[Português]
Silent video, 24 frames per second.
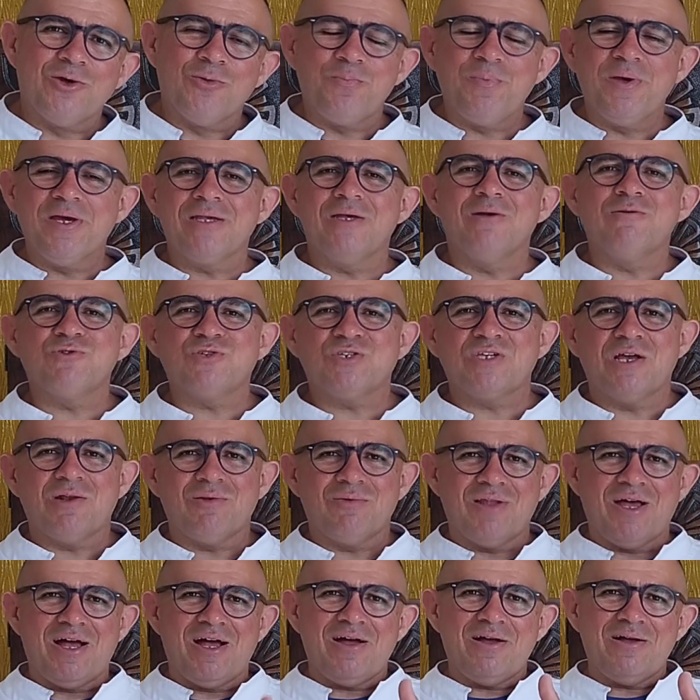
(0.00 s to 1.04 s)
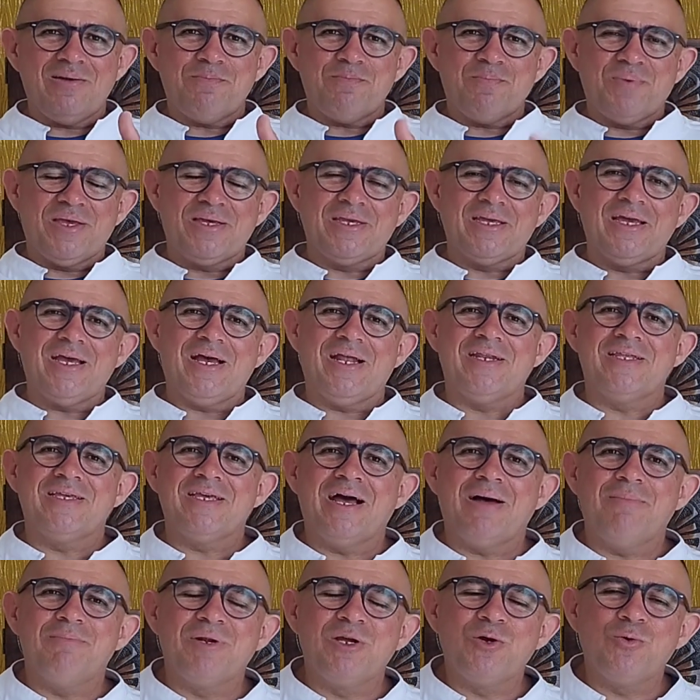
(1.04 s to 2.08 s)
Eu peguei o celular, peguei ali e
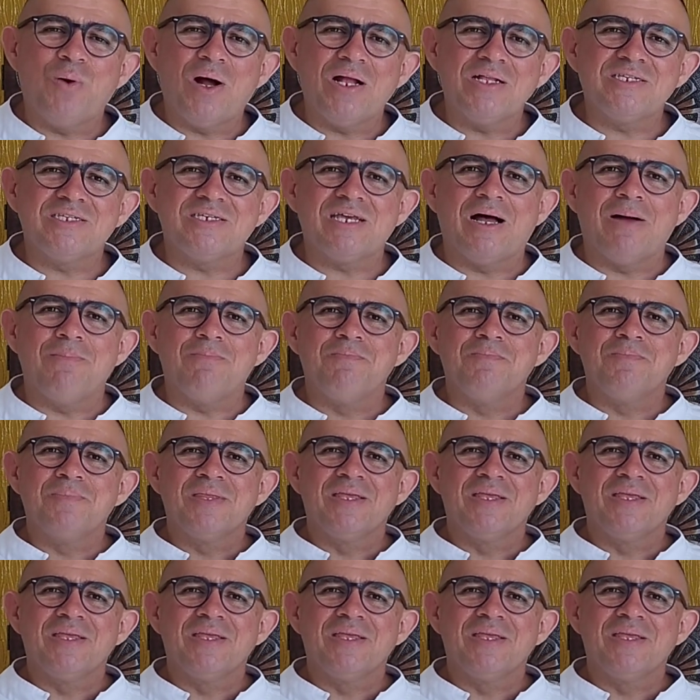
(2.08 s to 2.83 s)
abri o WhatsApp.